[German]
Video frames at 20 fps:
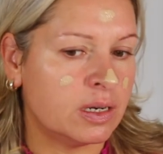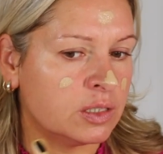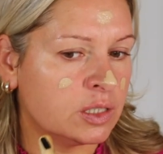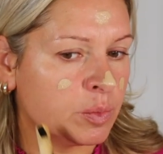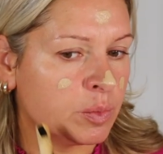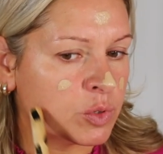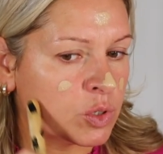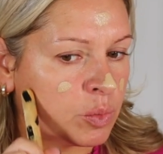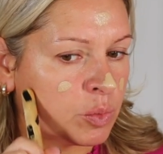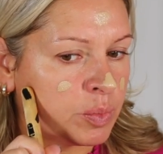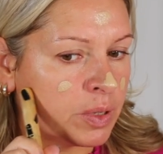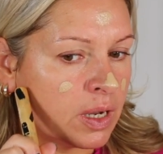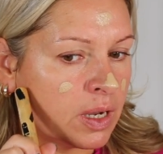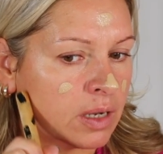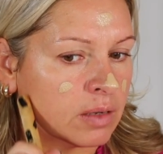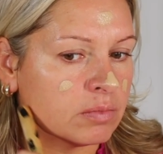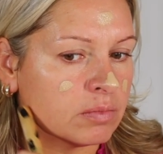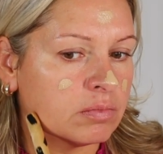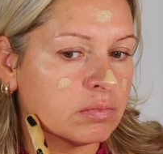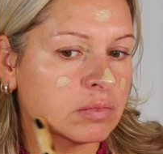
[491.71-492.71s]
Ich habe so ein
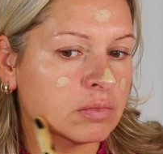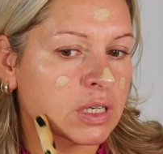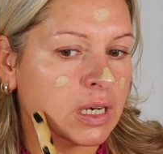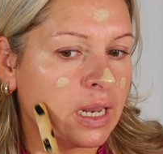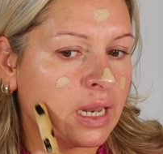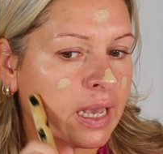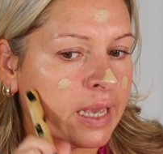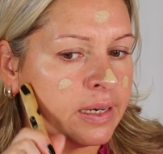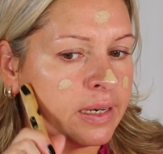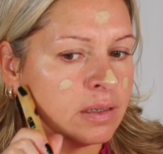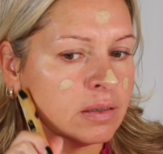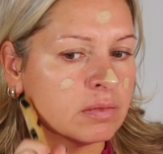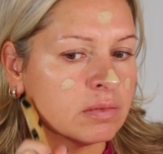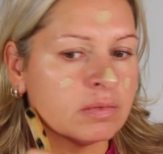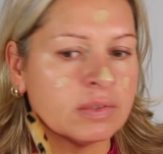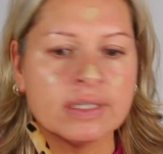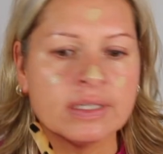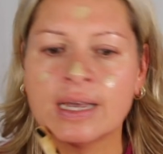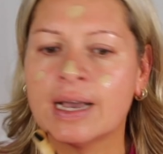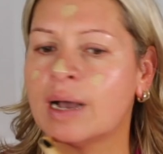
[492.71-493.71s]
paar kleine
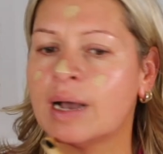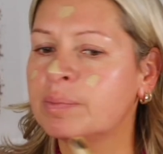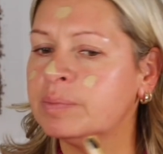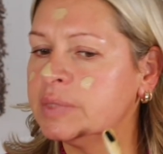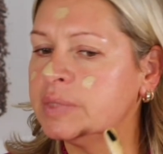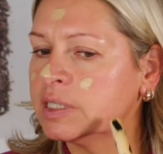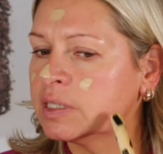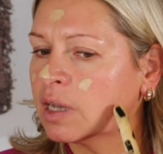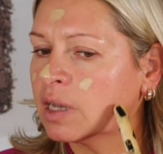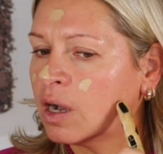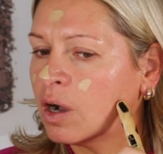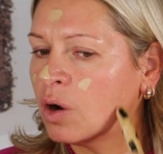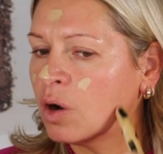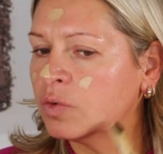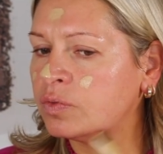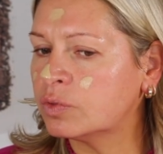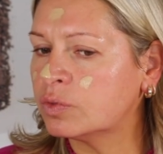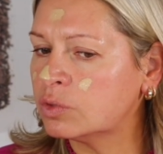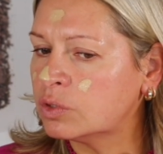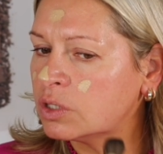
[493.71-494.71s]
Narben hier
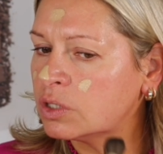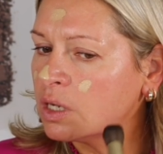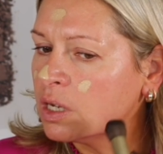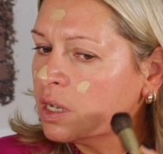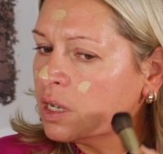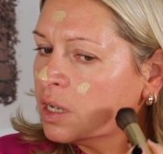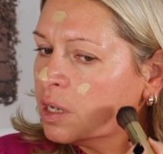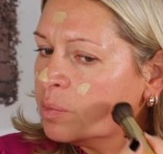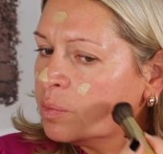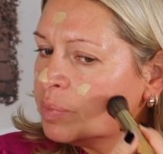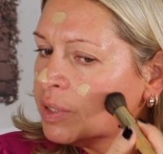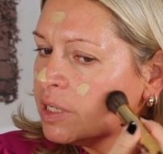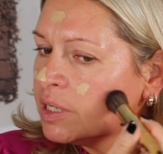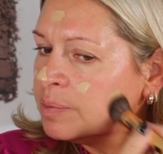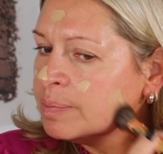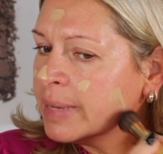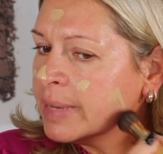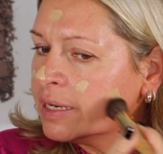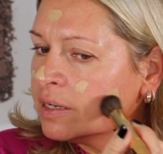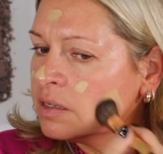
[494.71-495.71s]
drauf und
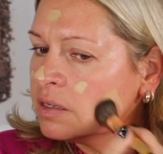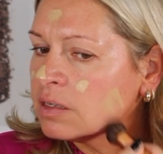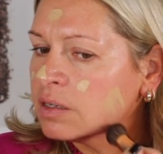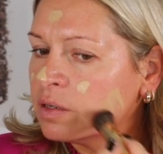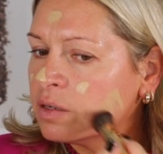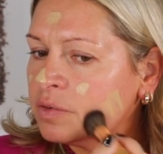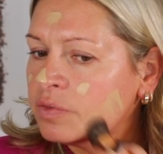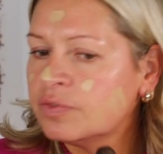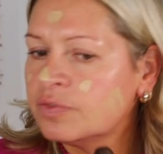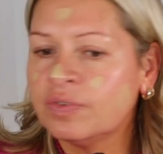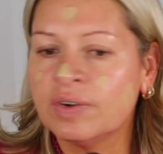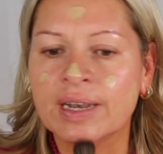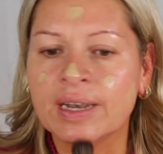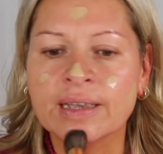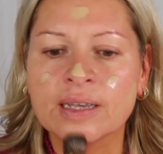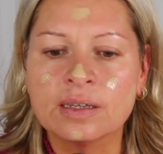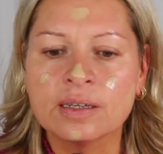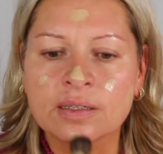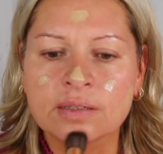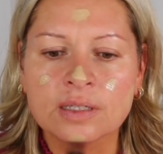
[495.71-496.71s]

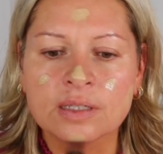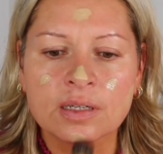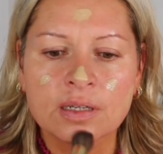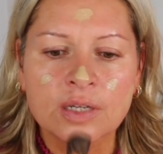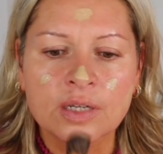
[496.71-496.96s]
Pigmentflecken.